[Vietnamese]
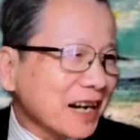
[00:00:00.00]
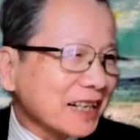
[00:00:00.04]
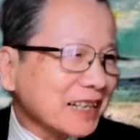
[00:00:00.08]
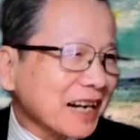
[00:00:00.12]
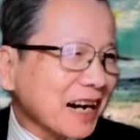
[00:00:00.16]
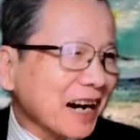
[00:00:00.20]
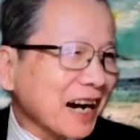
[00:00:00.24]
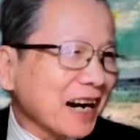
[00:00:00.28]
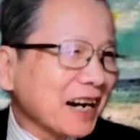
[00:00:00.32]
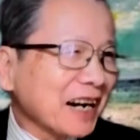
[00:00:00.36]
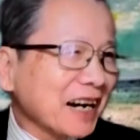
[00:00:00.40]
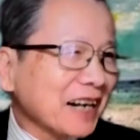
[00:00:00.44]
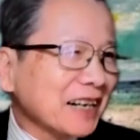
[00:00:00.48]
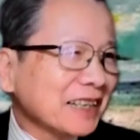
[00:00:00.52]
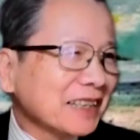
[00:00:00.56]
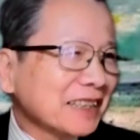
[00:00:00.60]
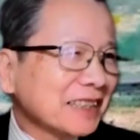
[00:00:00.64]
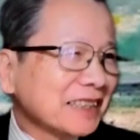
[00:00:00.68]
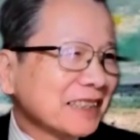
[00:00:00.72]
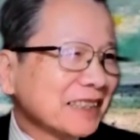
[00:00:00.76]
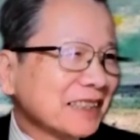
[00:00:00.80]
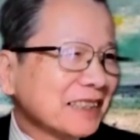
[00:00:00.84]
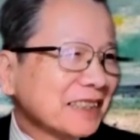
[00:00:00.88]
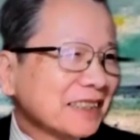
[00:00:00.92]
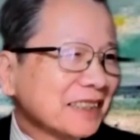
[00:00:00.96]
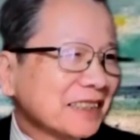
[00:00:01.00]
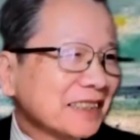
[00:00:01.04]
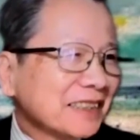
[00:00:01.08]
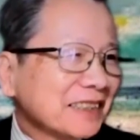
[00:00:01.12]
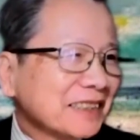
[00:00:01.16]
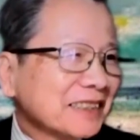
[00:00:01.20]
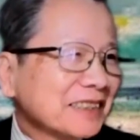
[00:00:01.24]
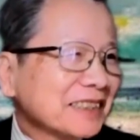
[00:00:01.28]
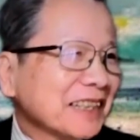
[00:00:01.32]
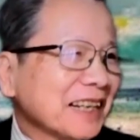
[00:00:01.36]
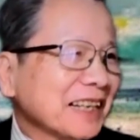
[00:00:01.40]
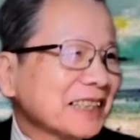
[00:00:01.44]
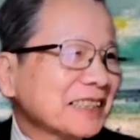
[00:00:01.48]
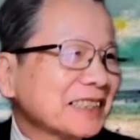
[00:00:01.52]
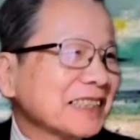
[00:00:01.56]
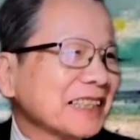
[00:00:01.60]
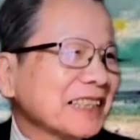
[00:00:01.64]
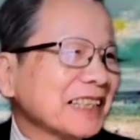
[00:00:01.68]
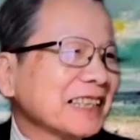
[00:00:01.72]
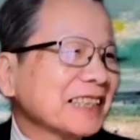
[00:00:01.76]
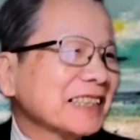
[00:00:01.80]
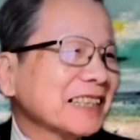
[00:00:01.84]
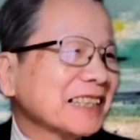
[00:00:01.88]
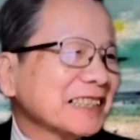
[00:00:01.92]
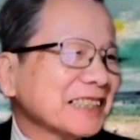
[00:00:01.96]
là cỡ nhất
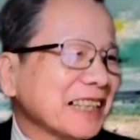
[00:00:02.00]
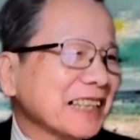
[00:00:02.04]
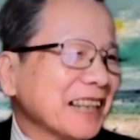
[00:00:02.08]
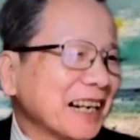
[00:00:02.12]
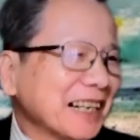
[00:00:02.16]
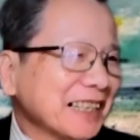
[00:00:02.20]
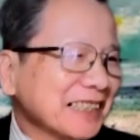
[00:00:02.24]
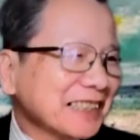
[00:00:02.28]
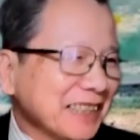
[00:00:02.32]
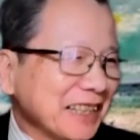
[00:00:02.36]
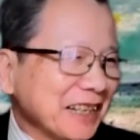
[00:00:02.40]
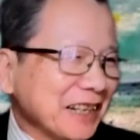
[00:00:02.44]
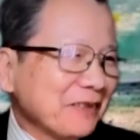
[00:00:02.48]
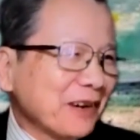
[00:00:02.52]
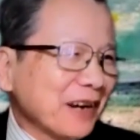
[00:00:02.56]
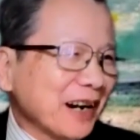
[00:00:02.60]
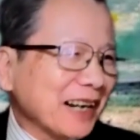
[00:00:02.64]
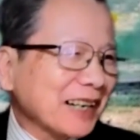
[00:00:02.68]
nhì thế giới chứ